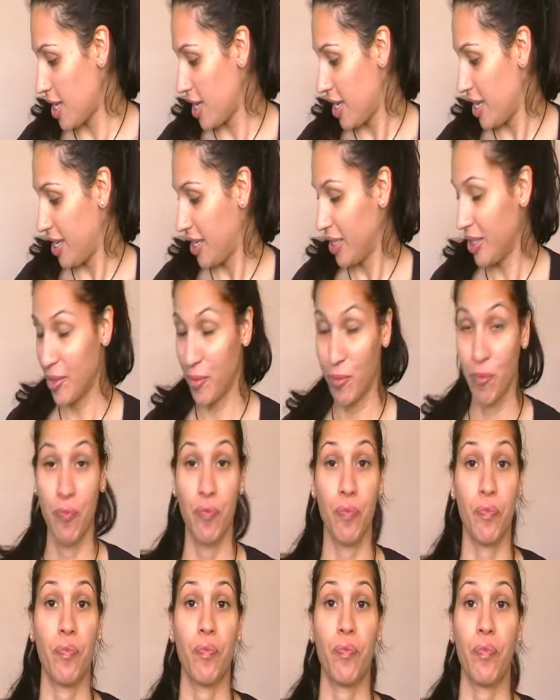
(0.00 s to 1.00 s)
Y...
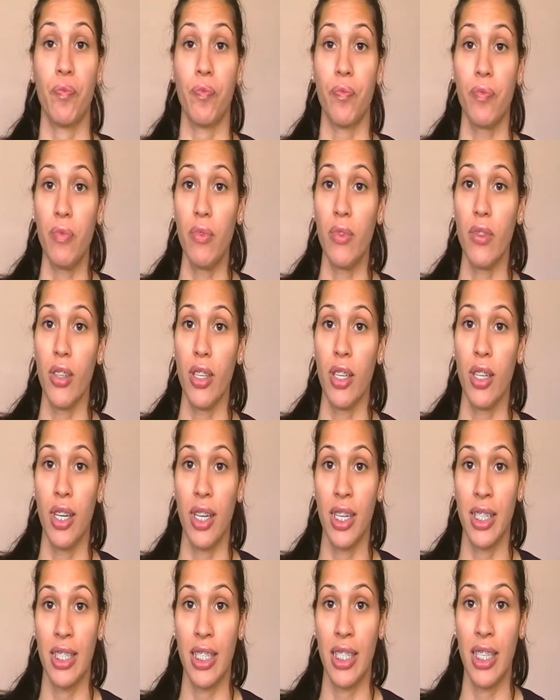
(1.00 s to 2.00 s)

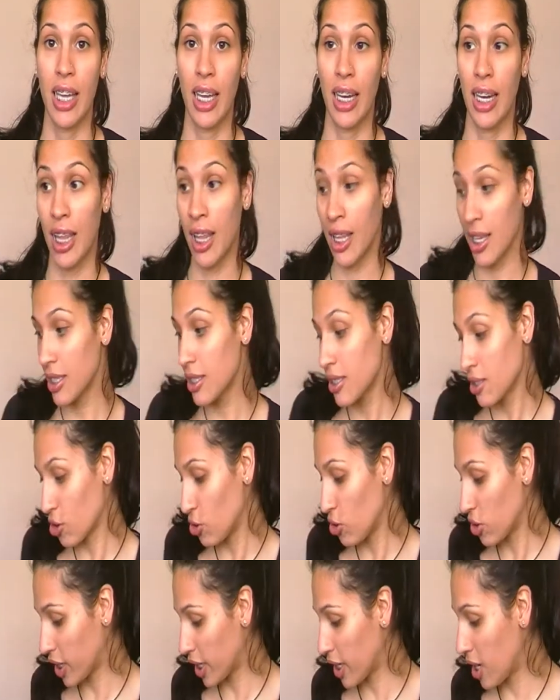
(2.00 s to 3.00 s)
Así que nada,
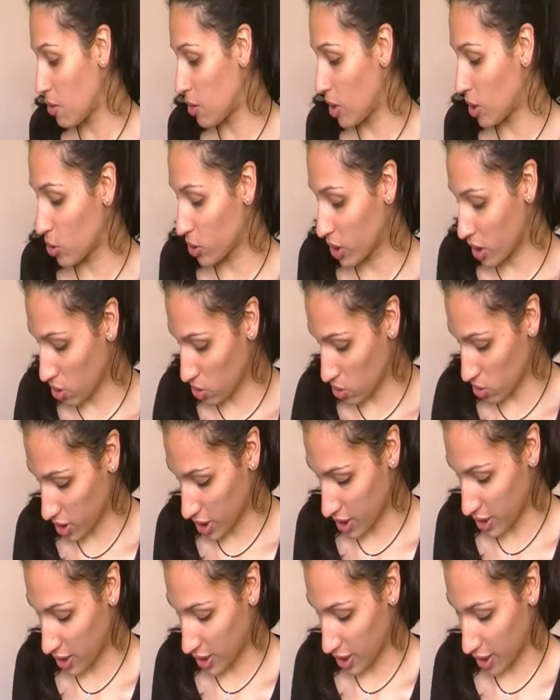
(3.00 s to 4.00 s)
solo quería hablaros
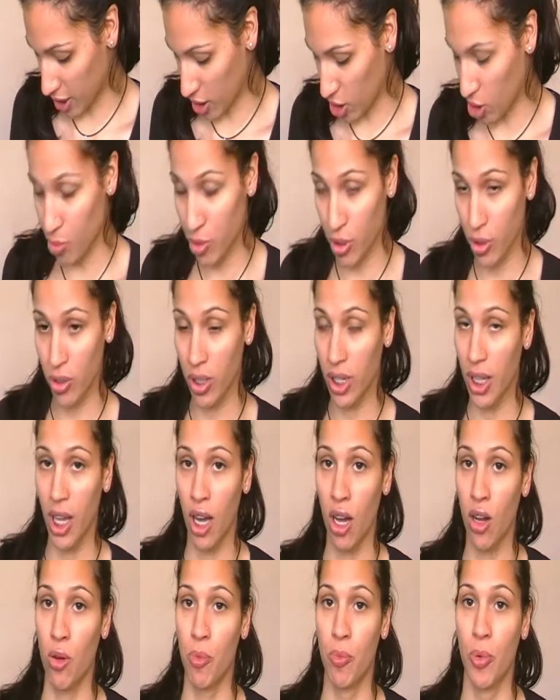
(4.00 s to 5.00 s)
eso, que si tenéis la
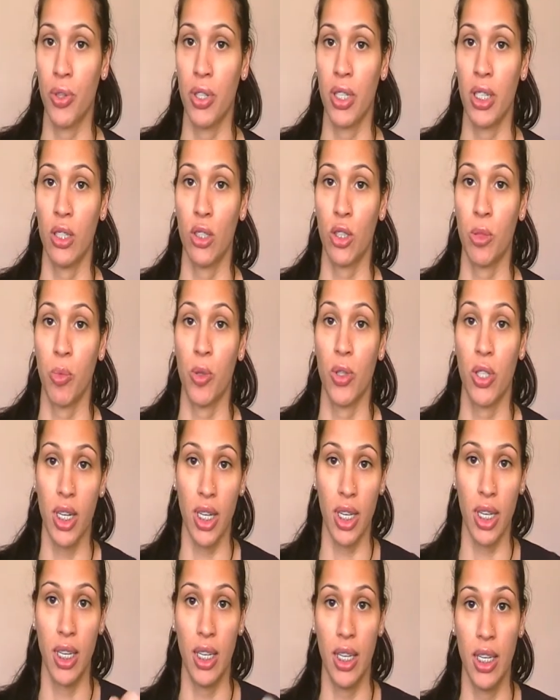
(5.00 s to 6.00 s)
oportunidad pondré, os
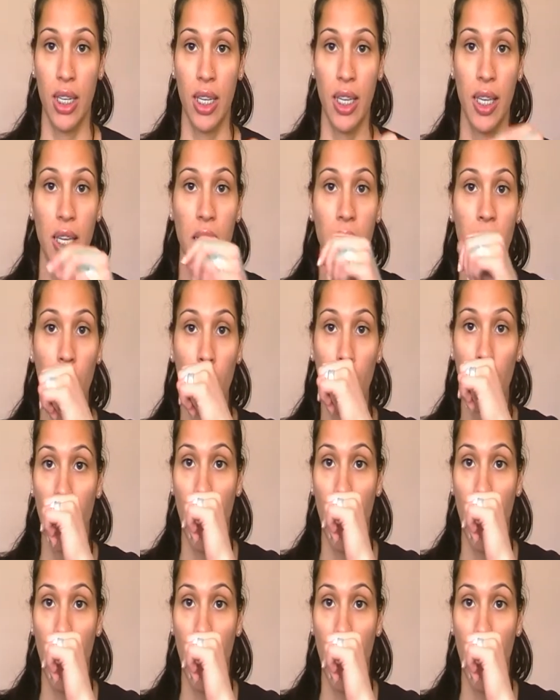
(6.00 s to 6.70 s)
pondré el link